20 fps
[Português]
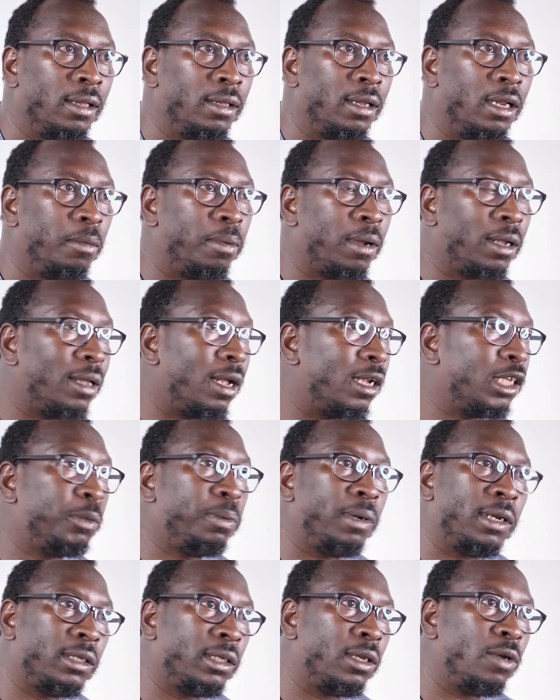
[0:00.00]
liberdade de
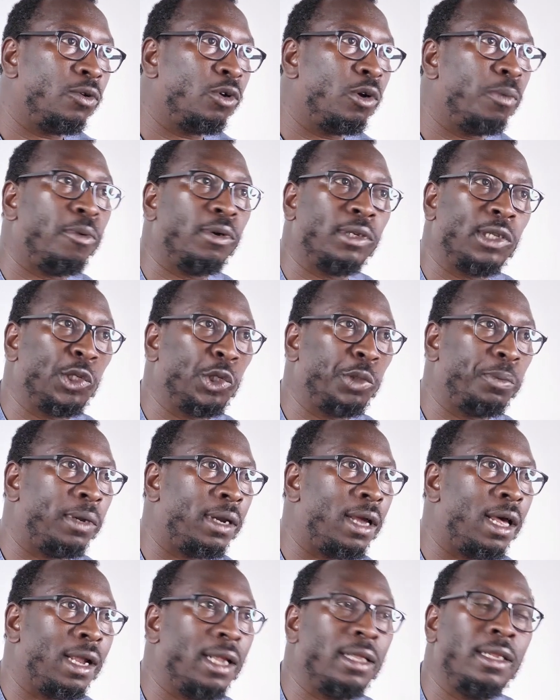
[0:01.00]
expressão, que possa
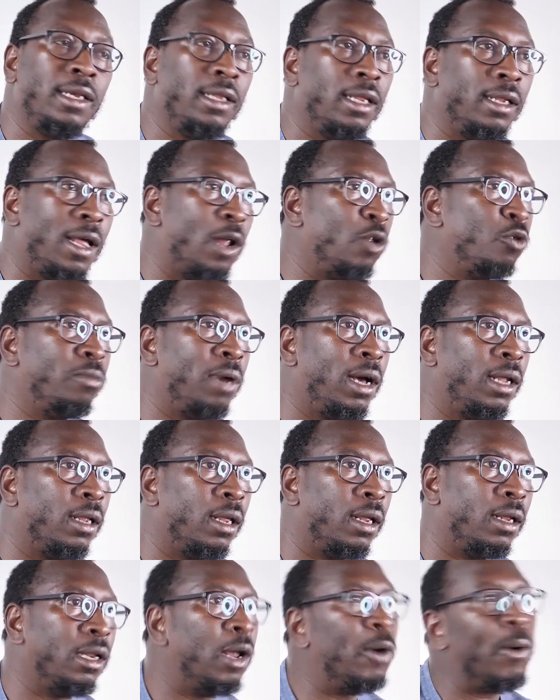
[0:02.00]
superar a dignidade
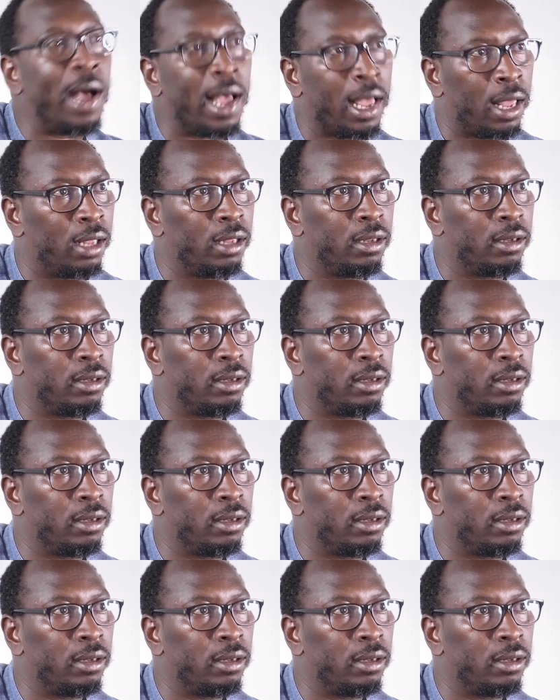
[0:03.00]
humana. Não há.